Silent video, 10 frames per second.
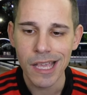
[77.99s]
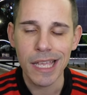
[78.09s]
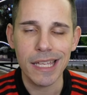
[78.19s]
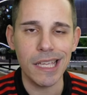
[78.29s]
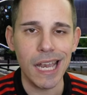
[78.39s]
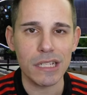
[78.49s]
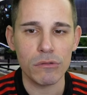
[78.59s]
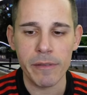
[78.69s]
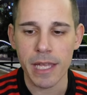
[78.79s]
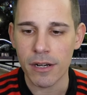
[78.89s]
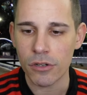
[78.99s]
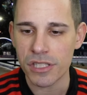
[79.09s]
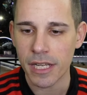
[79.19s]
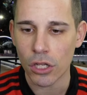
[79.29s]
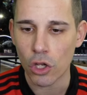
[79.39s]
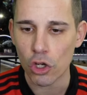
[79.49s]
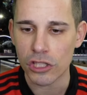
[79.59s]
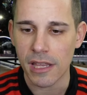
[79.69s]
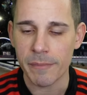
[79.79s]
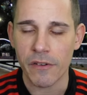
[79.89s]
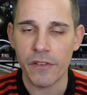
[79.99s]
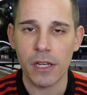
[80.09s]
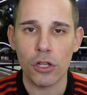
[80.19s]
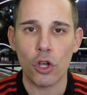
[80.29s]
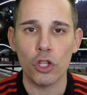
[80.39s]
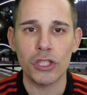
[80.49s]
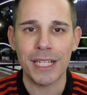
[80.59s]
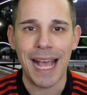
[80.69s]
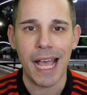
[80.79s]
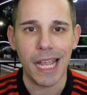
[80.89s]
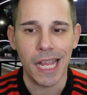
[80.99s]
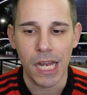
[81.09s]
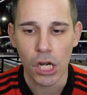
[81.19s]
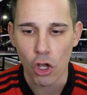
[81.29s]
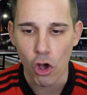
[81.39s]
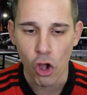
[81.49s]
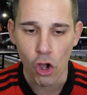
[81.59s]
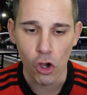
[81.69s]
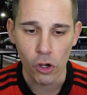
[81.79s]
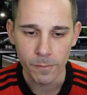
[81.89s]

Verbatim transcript: Y a las 9 de la noche, Costa de Marfil contra el Congo.